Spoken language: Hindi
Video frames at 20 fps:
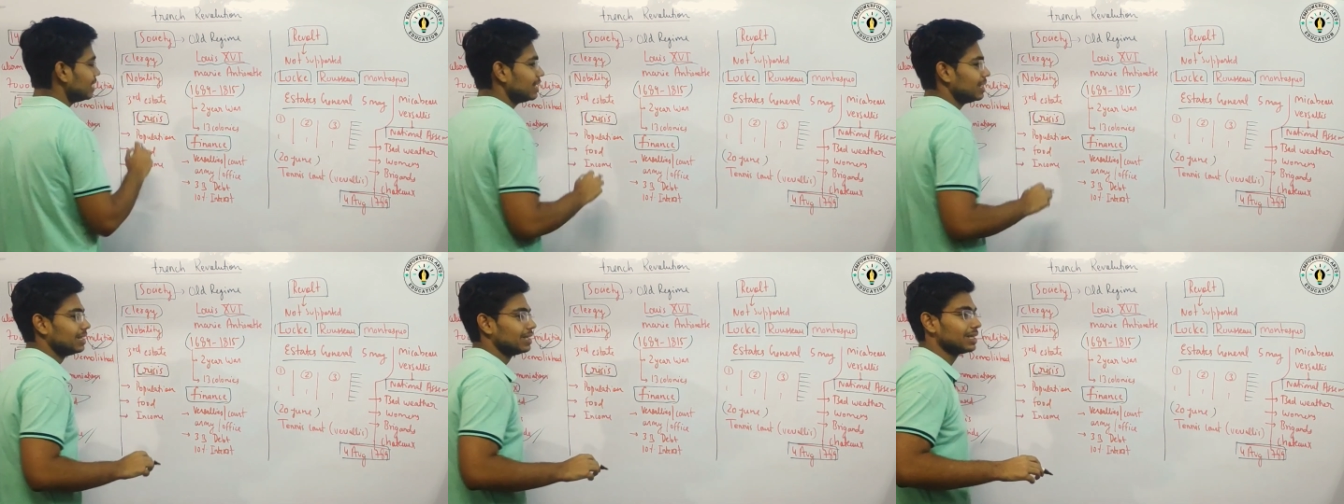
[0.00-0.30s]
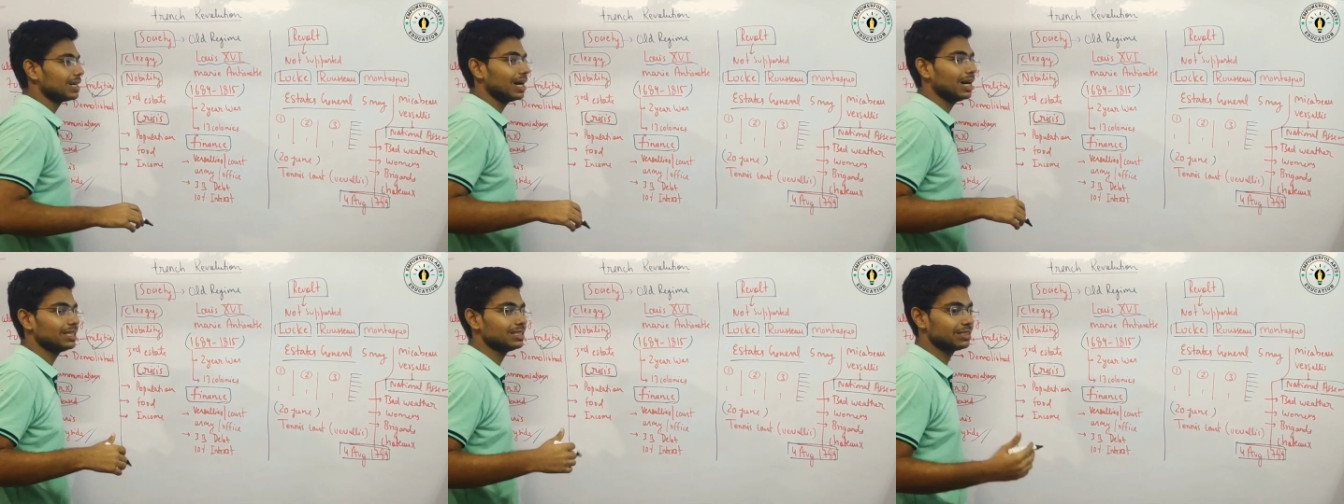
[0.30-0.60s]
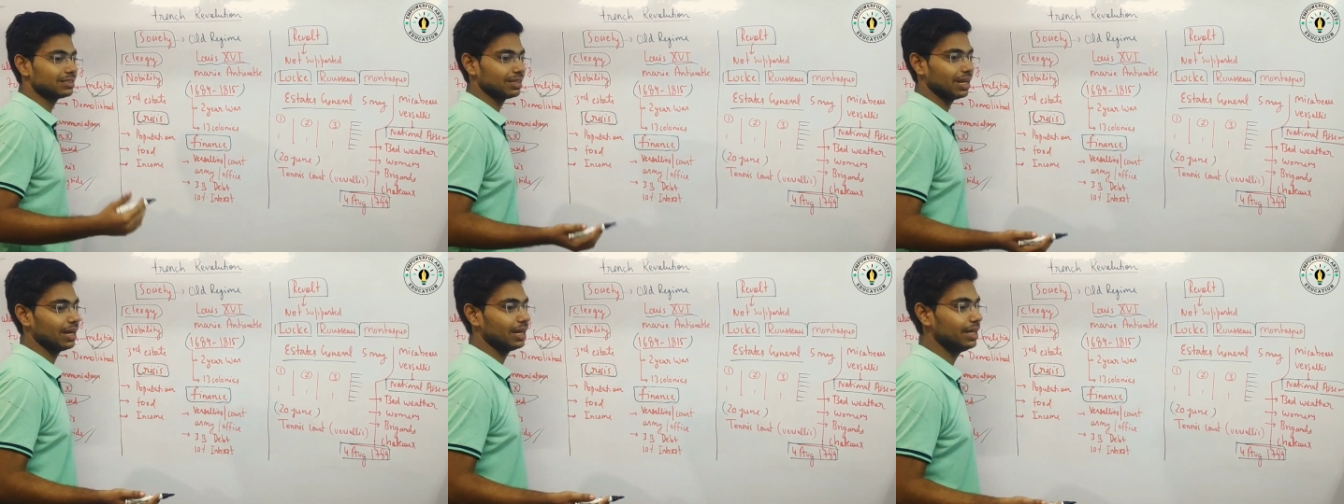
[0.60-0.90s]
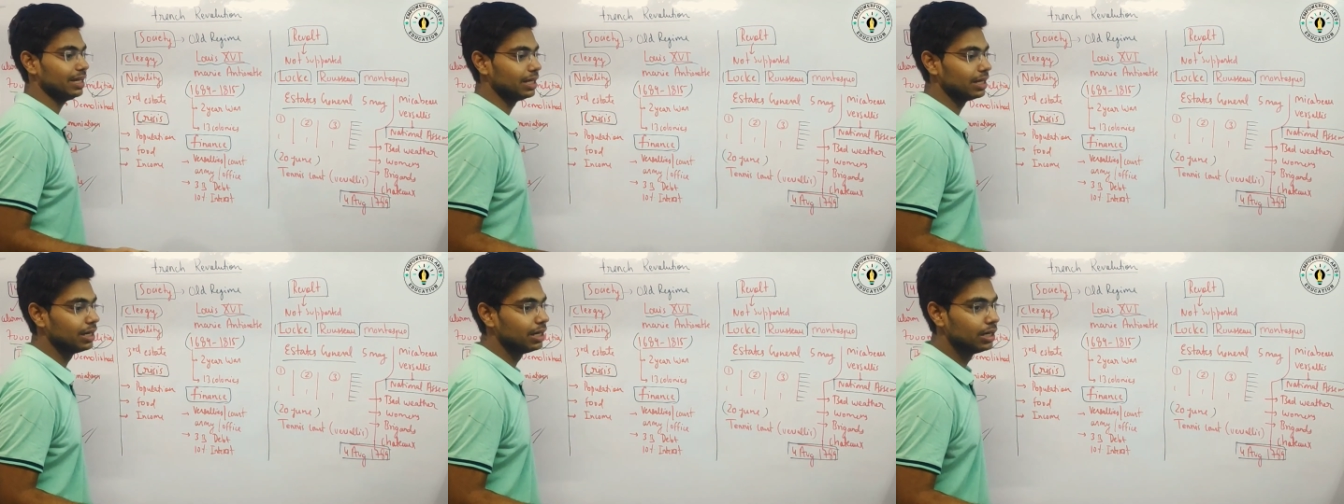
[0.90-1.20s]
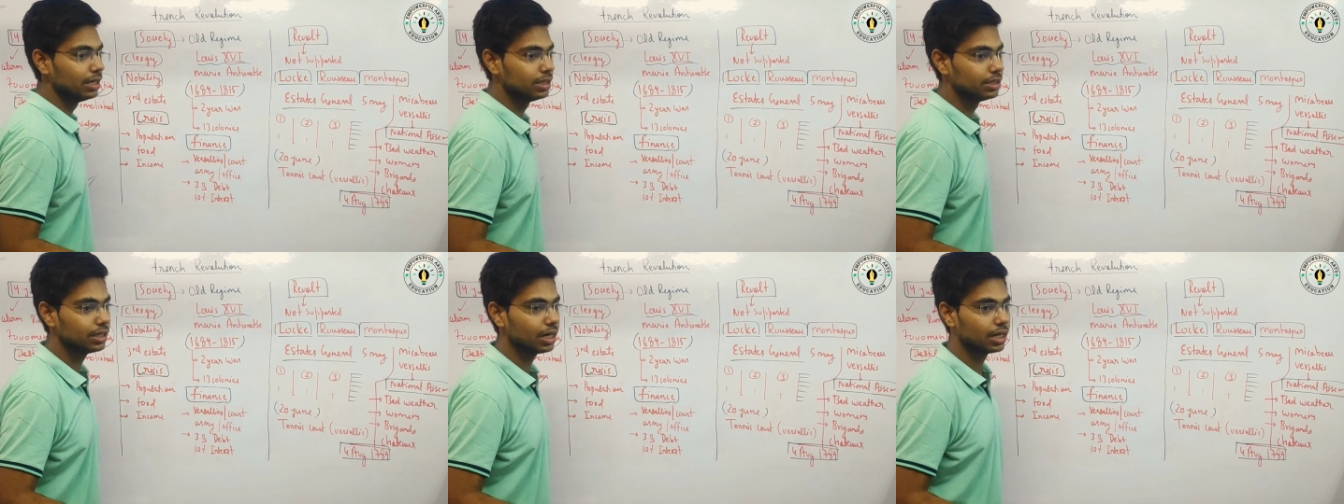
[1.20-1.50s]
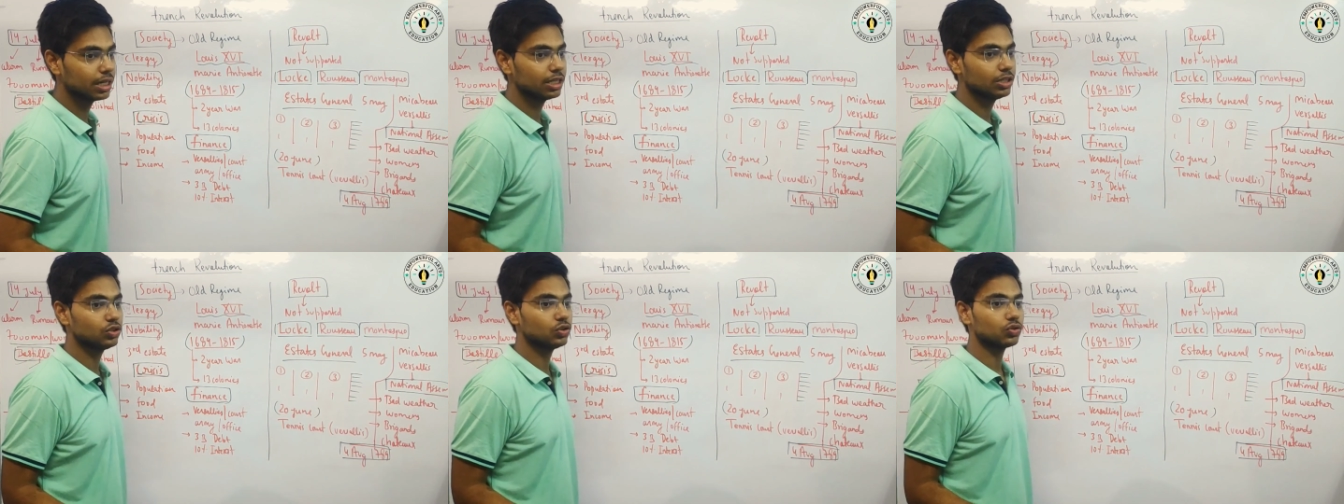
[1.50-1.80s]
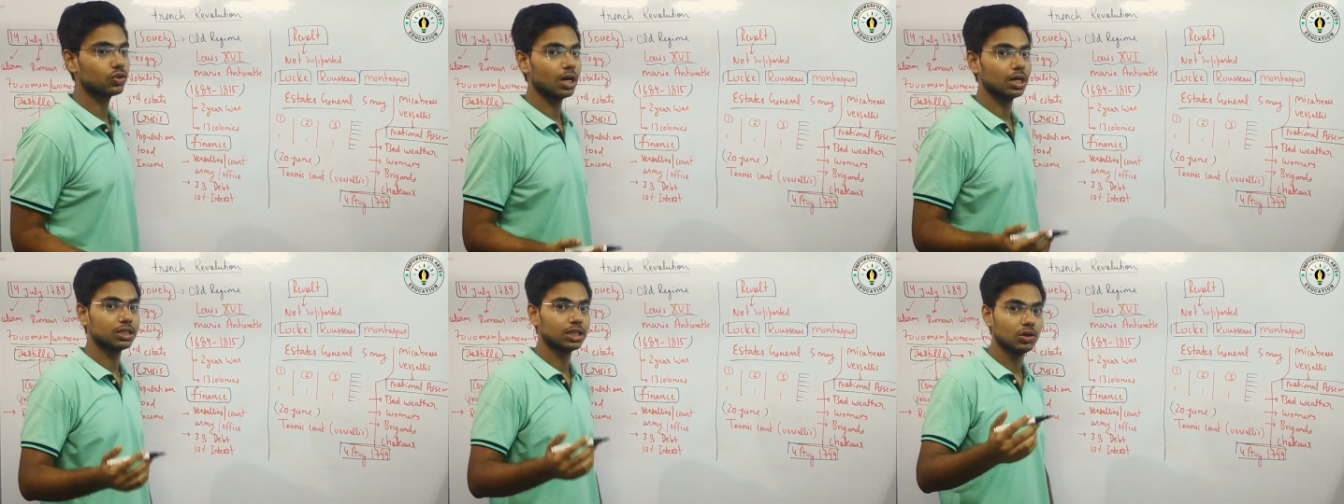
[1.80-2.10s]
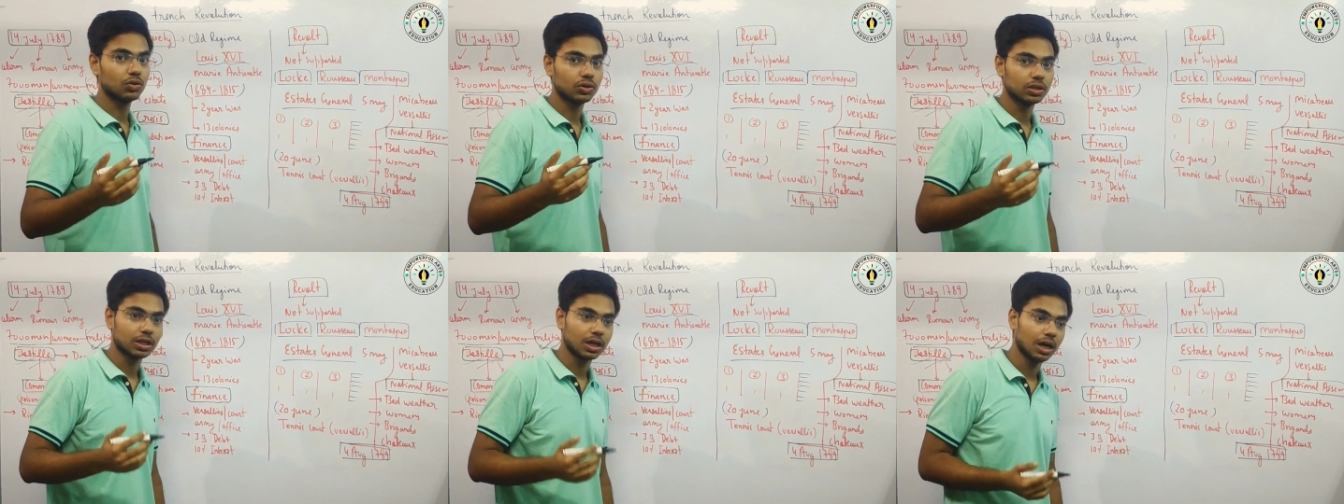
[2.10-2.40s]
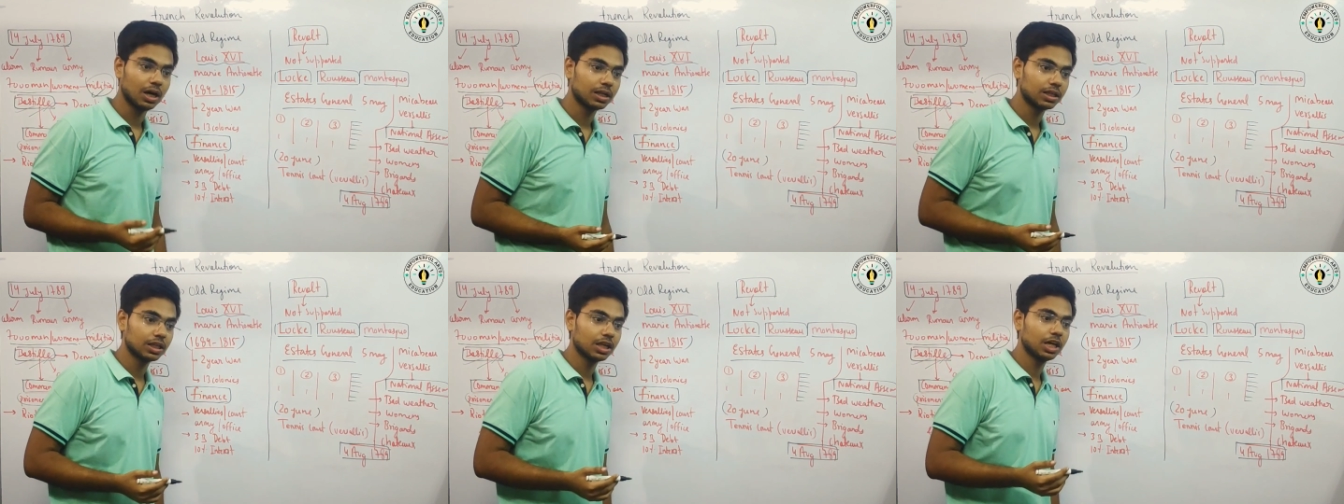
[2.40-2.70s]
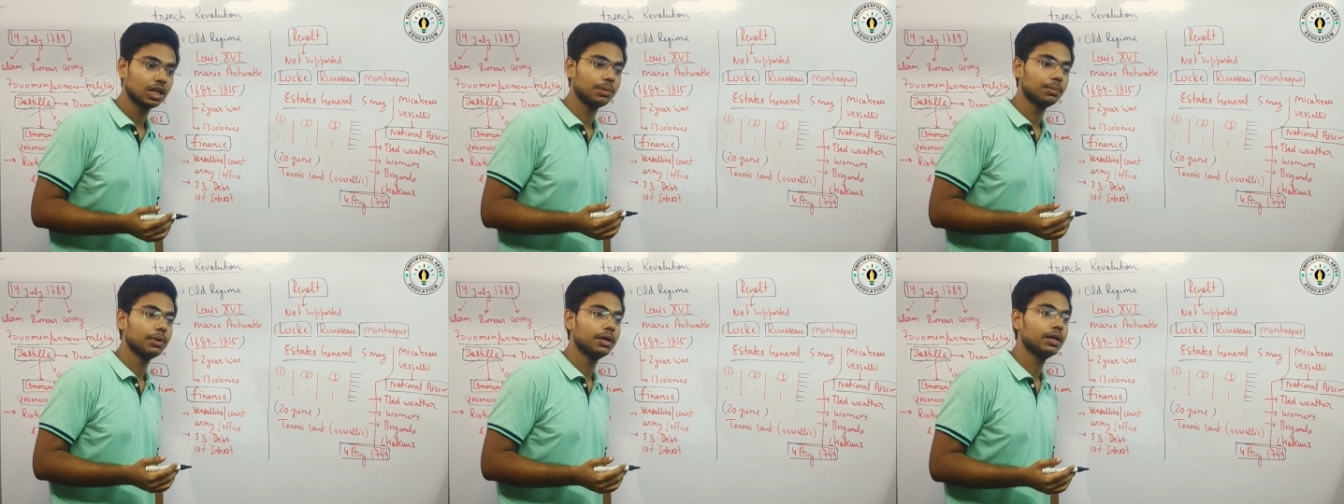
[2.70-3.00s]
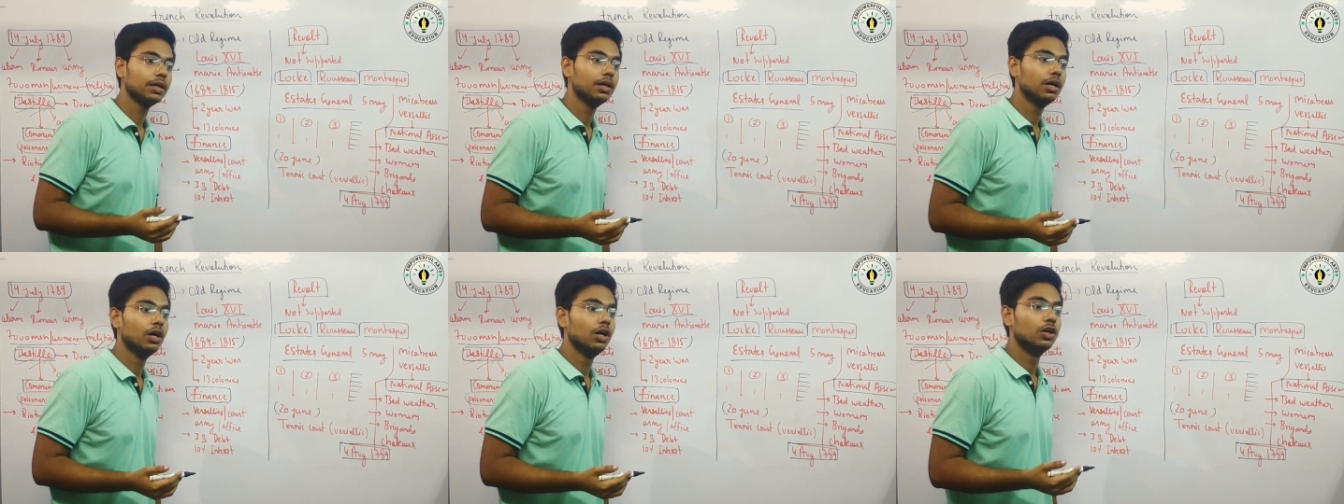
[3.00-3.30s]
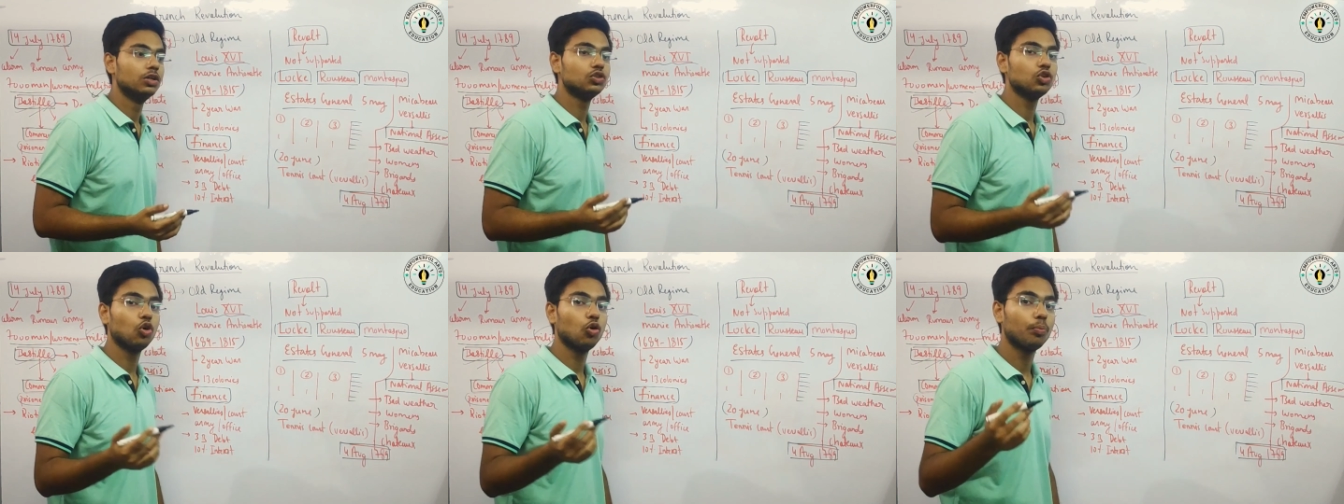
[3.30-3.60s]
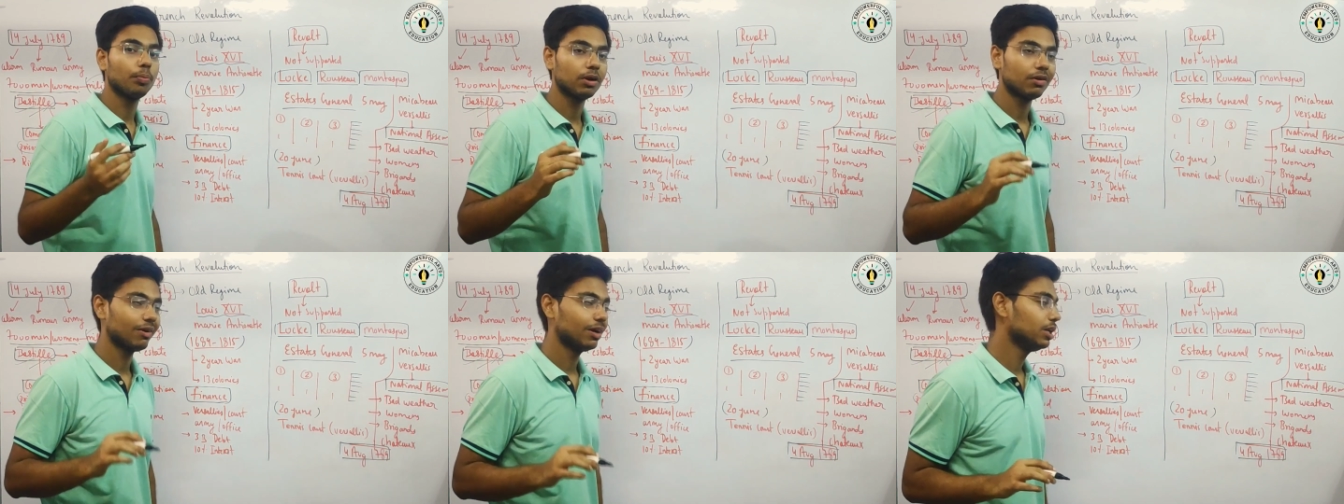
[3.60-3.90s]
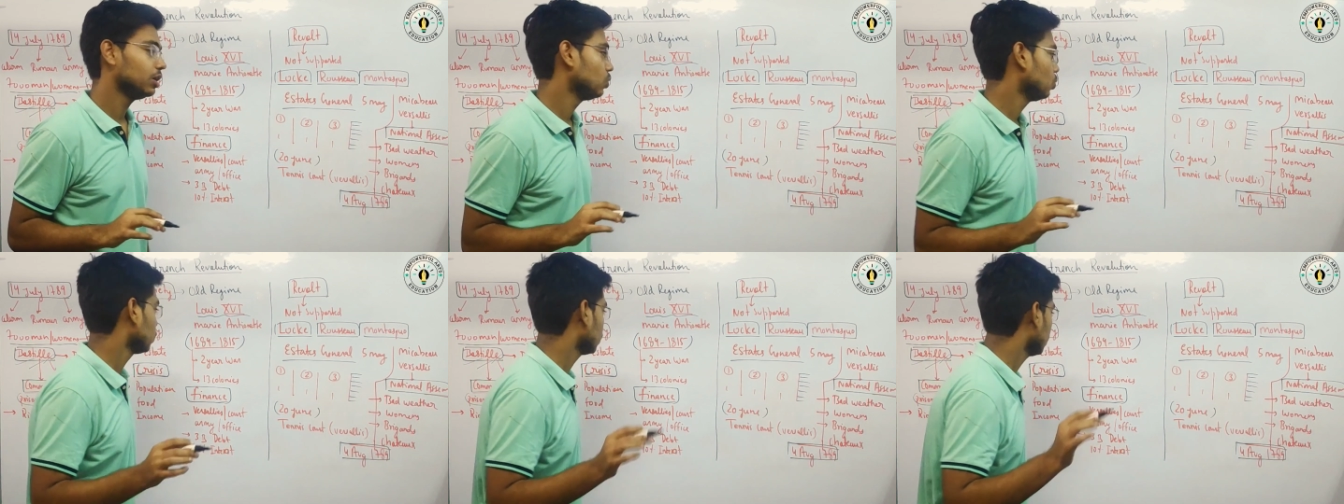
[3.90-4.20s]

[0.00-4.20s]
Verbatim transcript: राजशाही यानी जो राजाओं के खानदान में जो ऊपर वाले लोग हैं